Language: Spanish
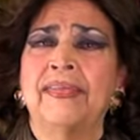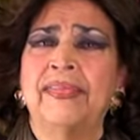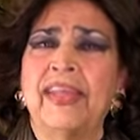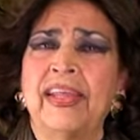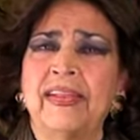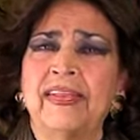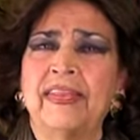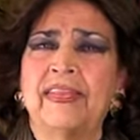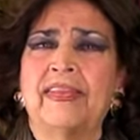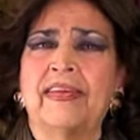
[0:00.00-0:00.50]

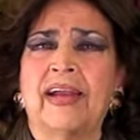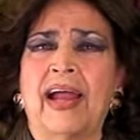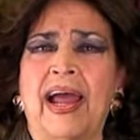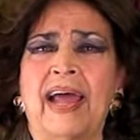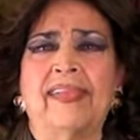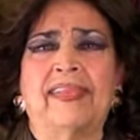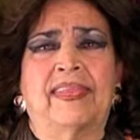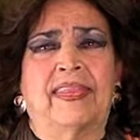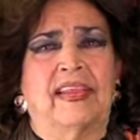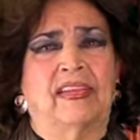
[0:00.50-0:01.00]

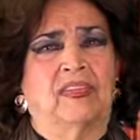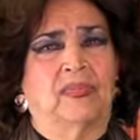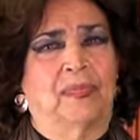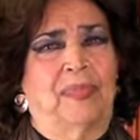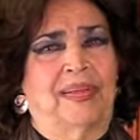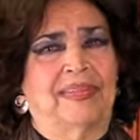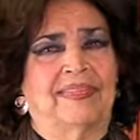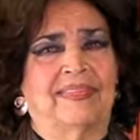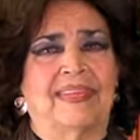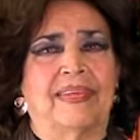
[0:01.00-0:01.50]
sin
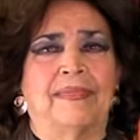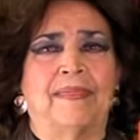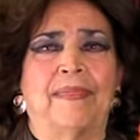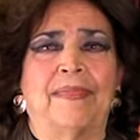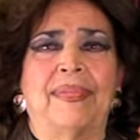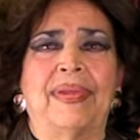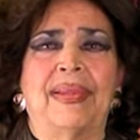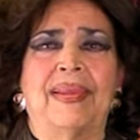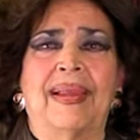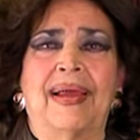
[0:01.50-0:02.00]

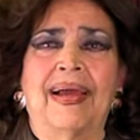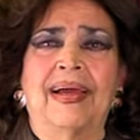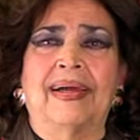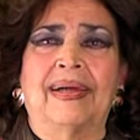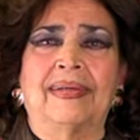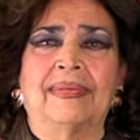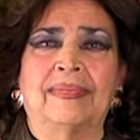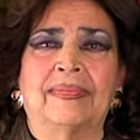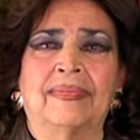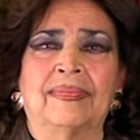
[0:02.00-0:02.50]

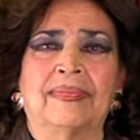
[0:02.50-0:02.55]
pasimbilá.